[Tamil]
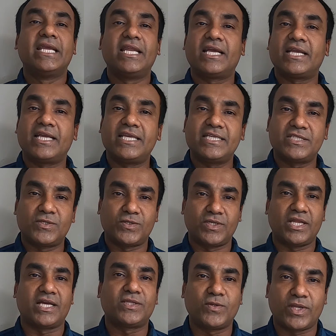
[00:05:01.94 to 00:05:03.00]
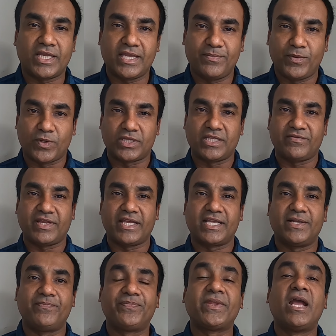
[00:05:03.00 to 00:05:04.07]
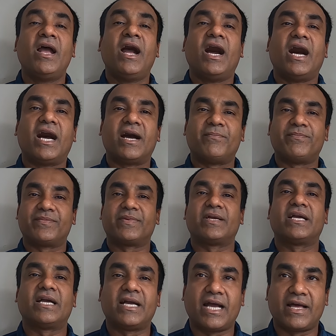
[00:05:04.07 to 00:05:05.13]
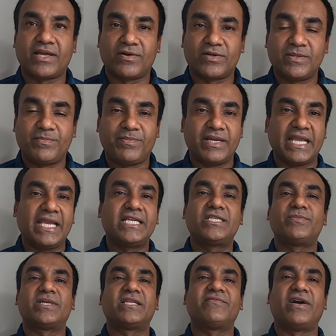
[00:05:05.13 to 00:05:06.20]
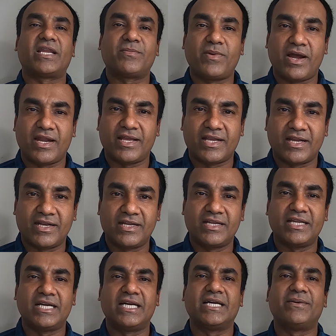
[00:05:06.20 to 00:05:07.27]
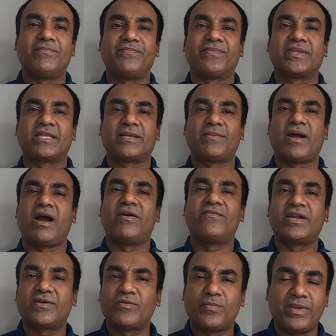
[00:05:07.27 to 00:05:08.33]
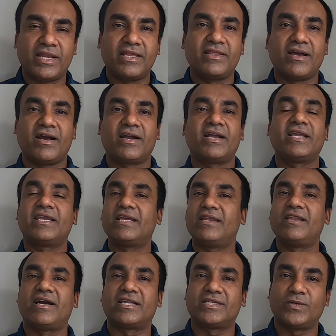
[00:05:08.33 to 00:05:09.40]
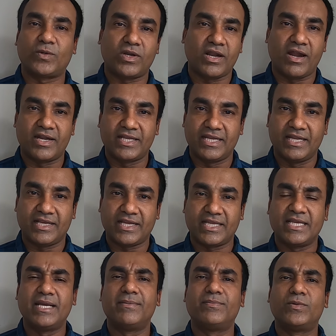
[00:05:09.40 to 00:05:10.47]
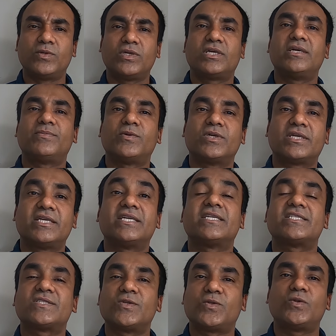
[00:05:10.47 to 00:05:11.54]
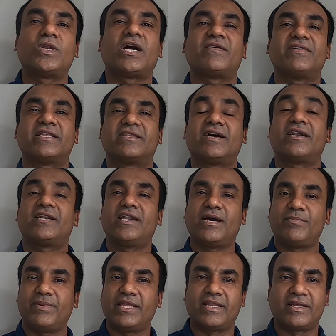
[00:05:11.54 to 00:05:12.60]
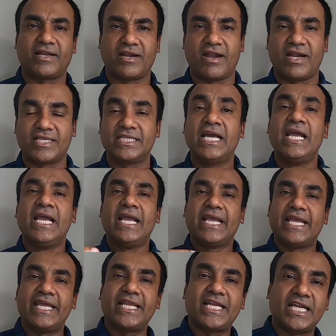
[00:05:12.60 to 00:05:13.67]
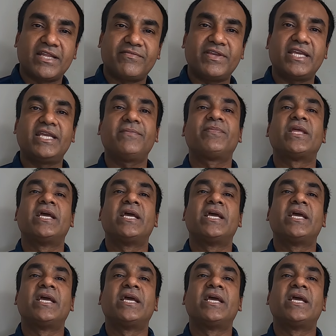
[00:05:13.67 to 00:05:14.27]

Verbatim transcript: இலங்கை சுற்றுலாத்துறையை பொறுத்த வரைக்கும் அதாவது ஏற்றுமதி வருமானங்கள் அவ்வளவு பெரிதாக இல்லாத ஒரு நாடு இலங்கை முழுக்க முழுக்க சுற்றுலாவைத்தான் நம்பியிருக்கிற நாடு ஏற்கனவே